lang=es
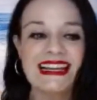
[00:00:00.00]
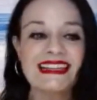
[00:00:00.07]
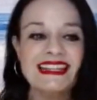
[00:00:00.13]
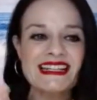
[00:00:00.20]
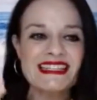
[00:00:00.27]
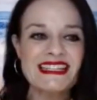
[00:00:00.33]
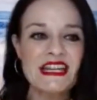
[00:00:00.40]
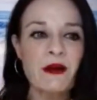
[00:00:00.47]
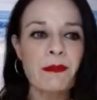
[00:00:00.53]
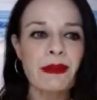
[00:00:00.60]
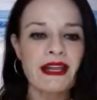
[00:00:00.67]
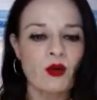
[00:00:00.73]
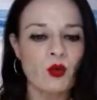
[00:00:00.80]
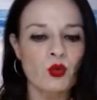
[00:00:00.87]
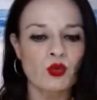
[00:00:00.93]
Y la tercera
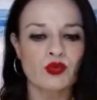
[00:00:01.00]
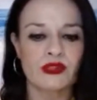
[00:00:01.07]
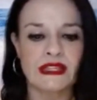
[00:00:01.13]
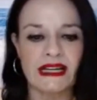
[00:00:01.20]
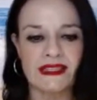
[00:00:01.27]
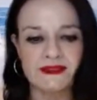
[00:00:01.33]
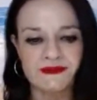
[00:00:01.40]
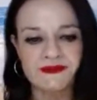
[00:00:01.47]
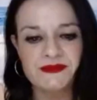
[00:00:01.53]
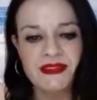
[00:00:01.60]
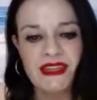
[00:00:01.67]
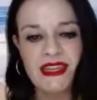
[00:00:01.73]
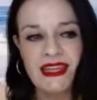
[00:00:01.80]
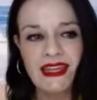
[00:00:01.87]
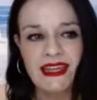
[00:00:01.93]
pregunta,
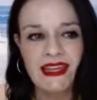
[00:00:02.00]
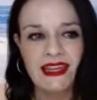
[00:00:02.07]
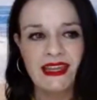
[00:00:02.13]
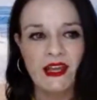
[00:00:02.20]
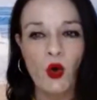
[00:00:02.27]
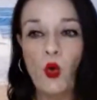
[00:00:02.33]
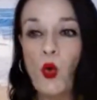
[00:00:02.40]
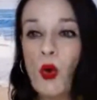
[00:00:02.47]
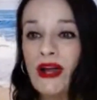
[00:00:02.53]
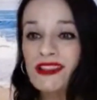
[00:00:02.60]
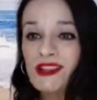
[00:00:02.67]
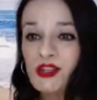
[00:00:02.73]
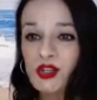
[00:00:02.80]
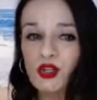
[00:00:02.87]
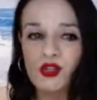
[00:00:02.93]

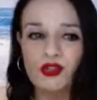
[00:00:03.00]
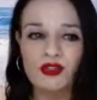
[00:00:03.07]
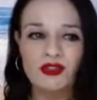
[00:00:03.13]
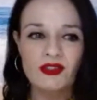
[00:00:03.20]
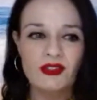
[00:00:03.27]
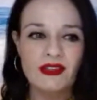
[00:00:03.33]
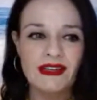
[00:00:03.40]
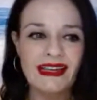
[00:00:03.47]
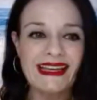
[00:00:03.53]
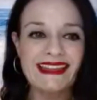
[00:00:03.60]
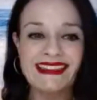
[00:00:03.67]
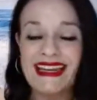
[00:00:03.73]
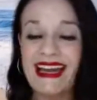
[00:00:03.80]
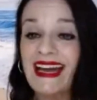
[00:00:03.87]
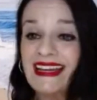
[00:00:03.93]
¿cuánto
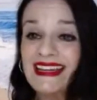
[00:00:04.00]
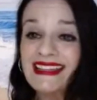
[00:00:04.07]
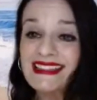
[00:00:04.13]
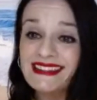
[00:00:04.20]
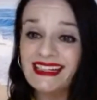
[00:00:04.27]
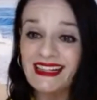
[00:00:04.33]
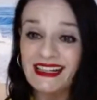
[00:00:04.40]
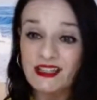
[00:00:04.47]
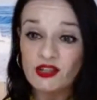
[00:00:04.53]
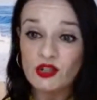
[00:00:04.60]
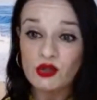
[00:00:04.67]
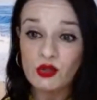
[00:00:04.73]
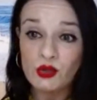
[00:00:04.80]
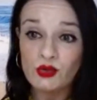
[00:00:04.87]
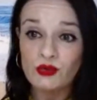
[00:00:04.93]
estás
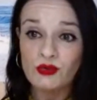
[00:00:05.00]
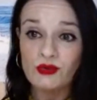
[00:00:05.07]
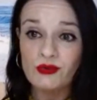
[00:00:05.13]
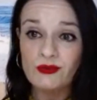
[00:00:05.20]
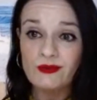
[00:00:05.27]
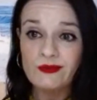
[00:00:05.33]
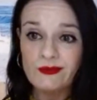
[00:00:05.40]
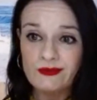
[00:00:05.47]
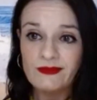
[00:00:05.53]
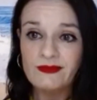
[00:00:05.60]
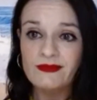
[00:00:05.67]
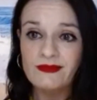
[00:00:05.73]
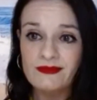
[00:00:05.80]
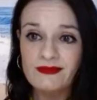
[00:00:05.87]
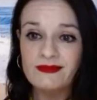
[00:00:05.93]
entregando tú
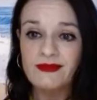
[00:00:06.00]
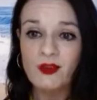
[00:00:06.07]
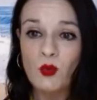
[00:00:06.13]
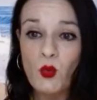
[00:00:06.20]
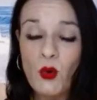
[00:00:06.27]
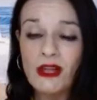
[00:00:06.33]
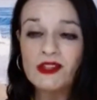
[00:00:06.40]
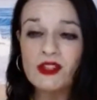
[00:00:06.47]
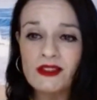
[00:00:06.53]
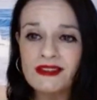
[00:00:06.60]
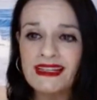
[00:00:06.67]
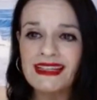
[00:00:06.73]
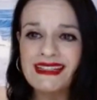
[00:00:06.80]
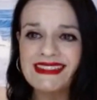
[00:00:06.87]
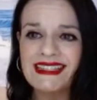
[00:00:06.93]
¿Cuánto
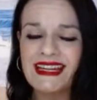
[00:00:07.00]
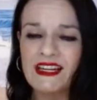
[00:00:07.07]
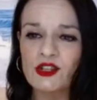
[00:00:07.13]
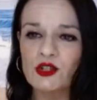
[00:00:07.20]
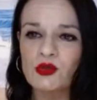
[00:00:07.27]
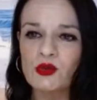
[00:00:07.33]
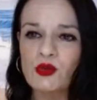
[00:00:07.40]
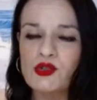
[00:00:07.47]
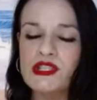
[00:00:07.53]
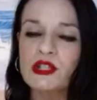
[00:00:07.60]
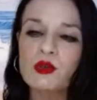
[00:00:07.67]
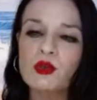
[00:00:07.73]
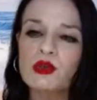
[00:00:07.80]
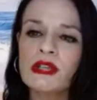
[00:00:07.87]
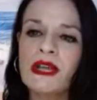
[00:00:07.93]
estás entregando tú?
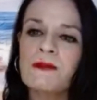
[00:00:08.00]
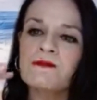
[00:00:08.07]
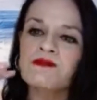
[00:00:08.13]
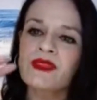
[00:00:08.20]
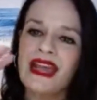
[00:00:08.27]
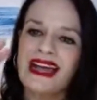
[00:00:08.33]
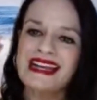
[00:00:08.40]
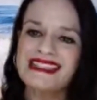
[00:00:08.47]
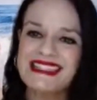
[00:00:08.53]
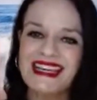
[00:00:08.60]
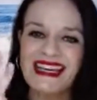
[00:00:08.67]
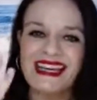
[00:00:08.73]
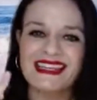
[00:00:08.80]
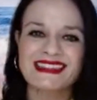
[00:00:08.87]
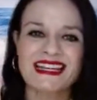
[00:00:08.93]
Si tú te
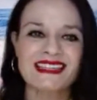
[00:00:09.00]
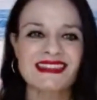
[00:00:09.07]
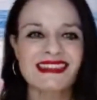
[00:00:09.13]
haces